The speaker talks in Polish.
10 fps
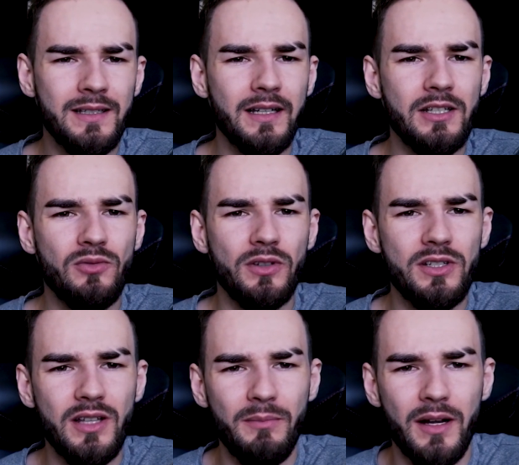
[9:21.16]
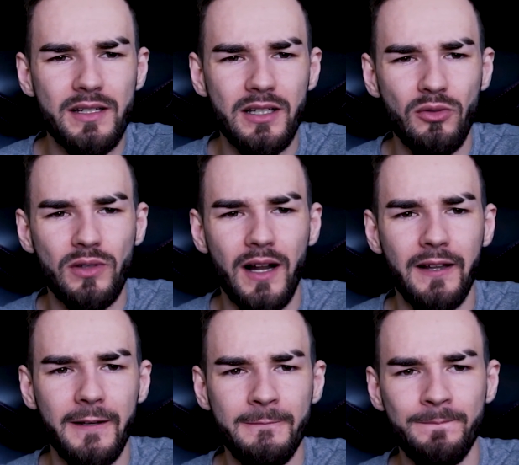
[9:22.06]
to jest taki słodycz najbardziej
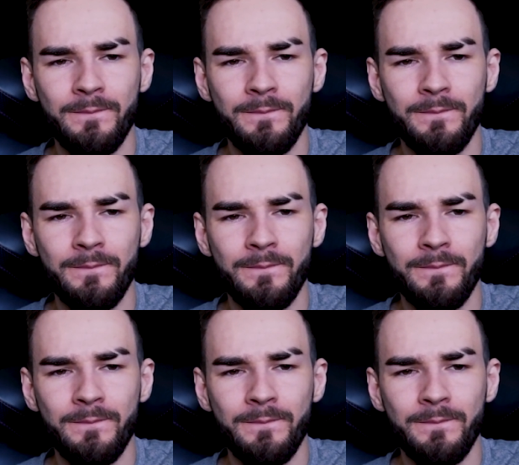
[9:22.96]
neutralny.